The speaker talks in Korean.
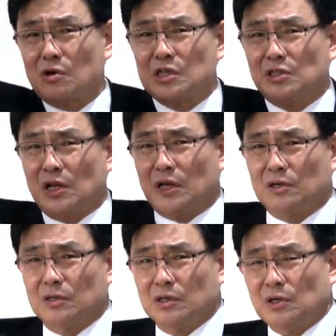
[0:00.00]
성인들의
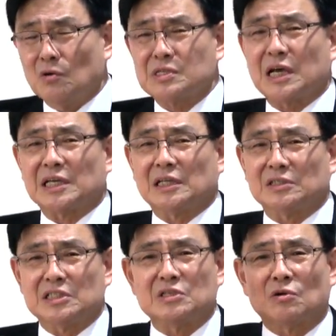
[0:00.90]
그
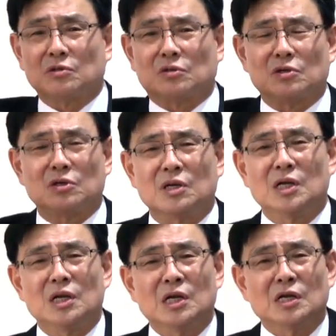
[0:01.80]
형상이라든지 이런 것들을
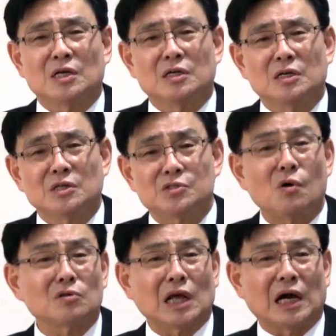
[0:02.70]
그
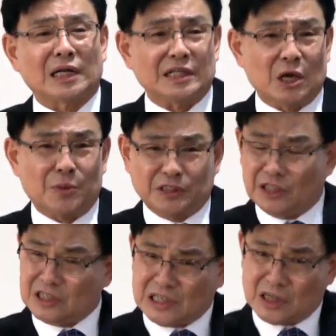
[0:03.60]
성당 안에 예배
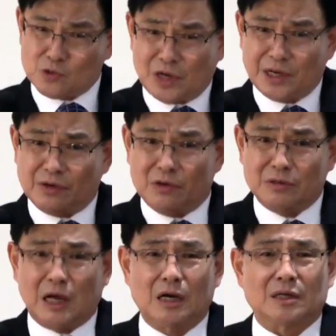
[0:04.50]
드리는 장소 안에
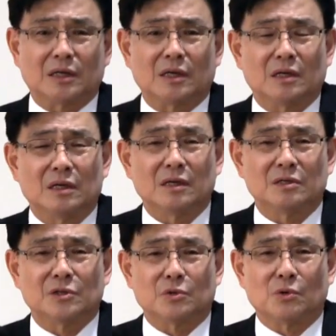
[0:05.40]
그걸 다 이렇게
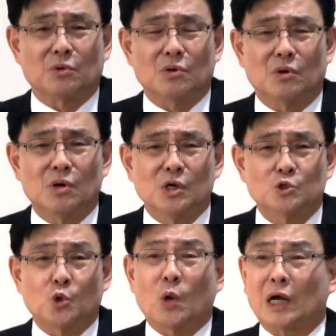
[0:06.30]
그려놓고
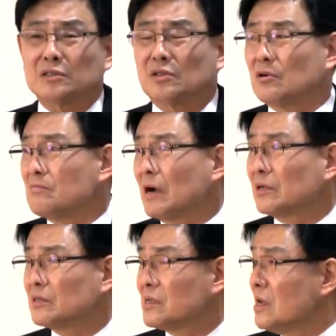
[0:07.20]
조각들을
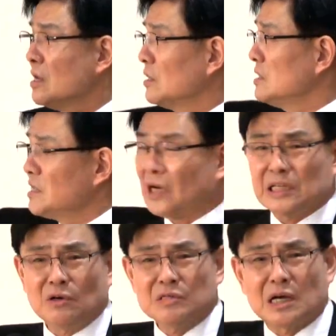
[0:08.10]
막그 이상한
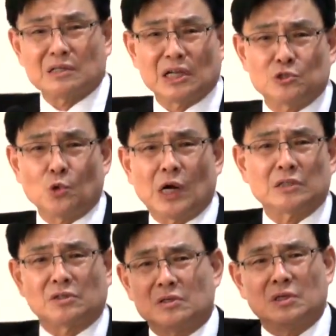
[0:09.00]
형상들의
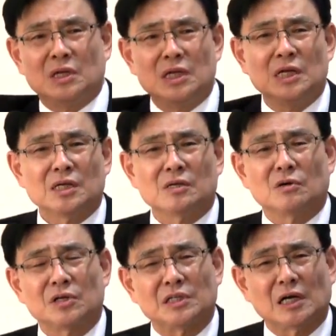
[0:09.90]
조각들을 그
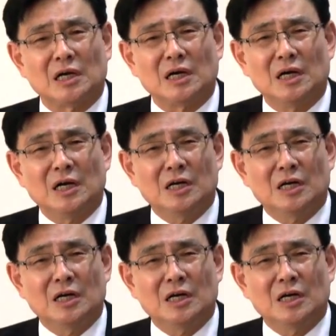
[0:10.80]
거기에다가